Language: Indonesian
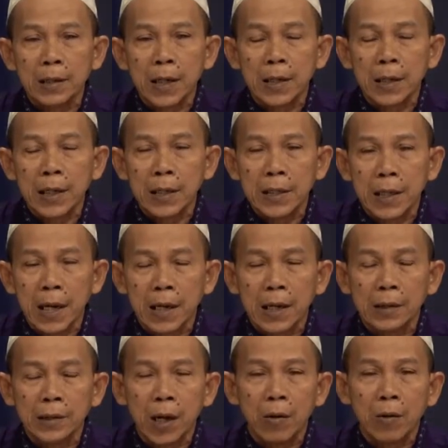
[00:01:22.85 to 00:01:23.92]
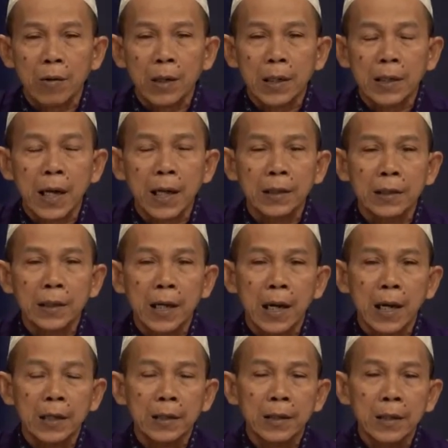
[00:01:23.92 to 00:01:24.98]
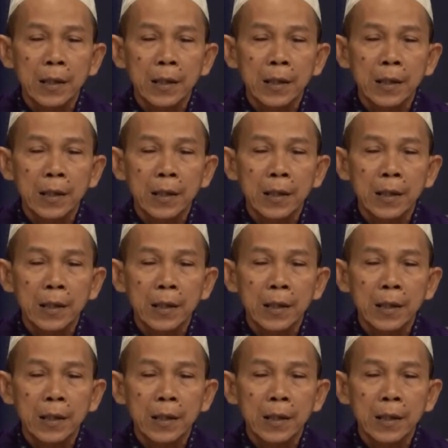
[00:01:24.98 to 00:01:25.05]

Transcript: kekinian atau kenantian